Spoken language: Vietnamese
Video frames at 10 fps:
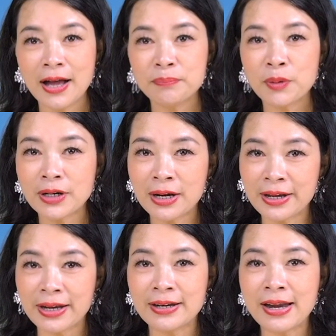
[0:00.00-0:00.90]
Một
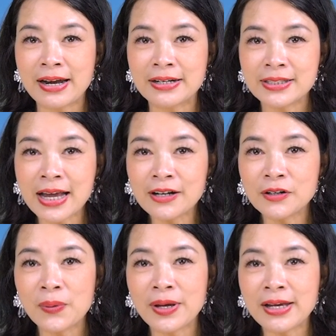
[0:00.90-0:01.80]
đời đền sách
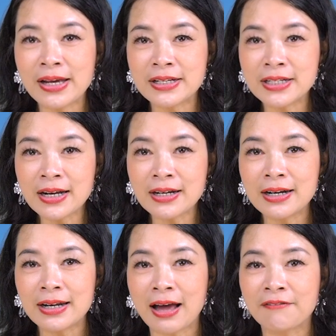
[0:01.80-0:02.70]
nuôi khí chất
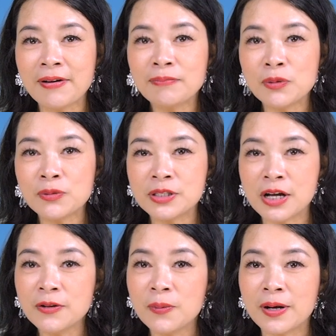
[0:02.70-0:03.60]
là phép tu
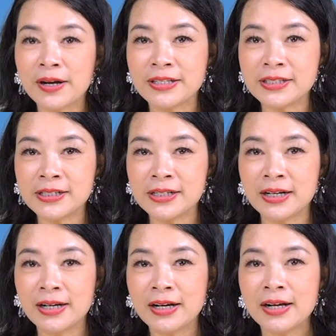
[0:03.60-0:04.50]
dưỡng của người xưa.
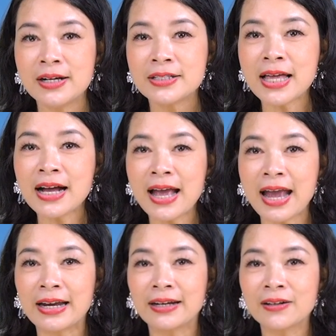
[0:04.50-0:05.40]
Sang
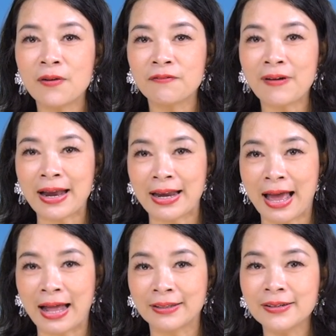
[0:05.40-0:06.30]
hèn không phải
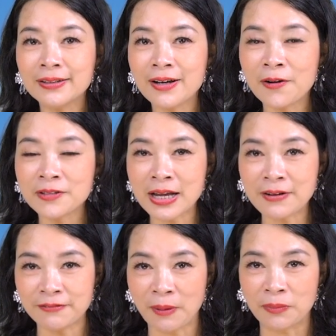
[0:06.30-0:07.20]
là thước đo danh
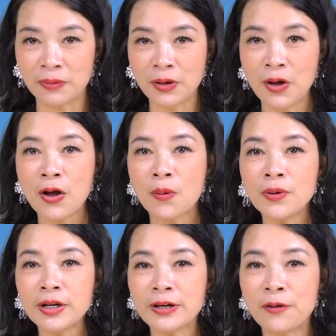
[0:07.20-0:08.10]
vọng, cốt
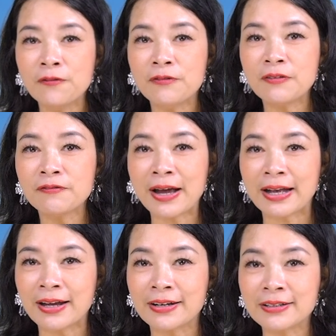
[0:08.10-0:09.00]
yếu vẫn phải
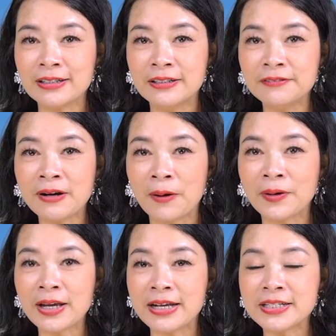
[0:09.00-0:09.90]
căn cứ vào
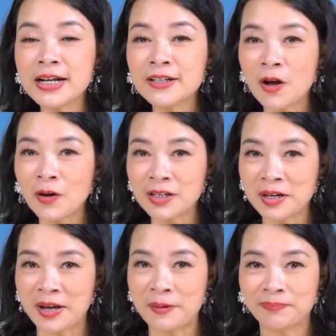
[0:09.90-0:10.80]
khí chất con
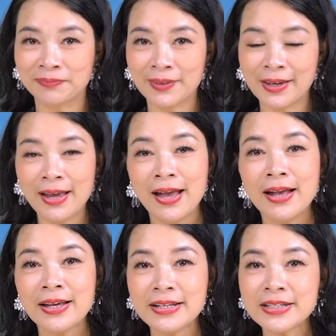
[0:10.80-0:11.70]
người
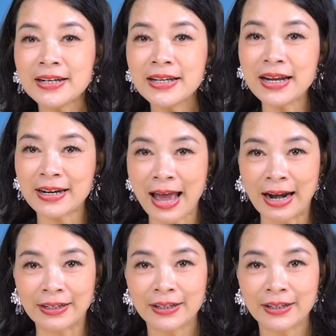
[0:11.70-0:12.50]
khi chất hiền đạt